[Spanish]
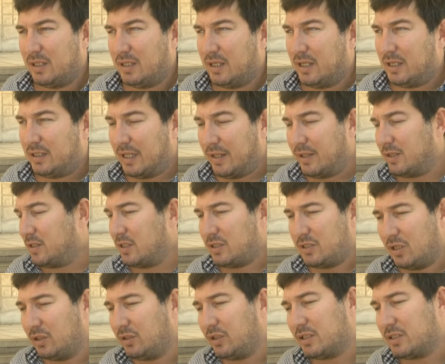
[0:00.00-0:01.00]
esta
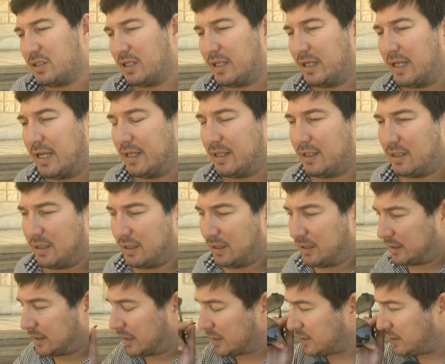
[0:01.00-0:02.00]
decisión de cerrar
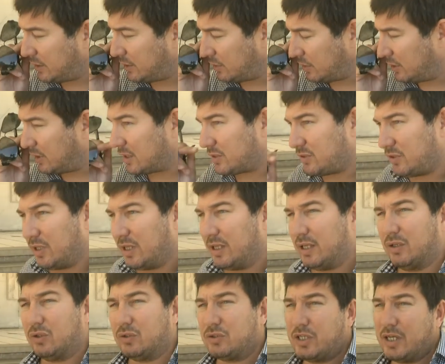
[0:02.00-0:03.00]
el casino de la ciudad de
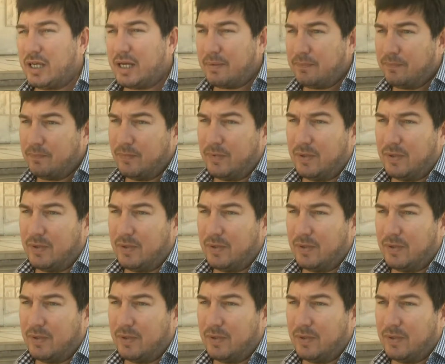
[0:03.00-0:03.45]
Necochea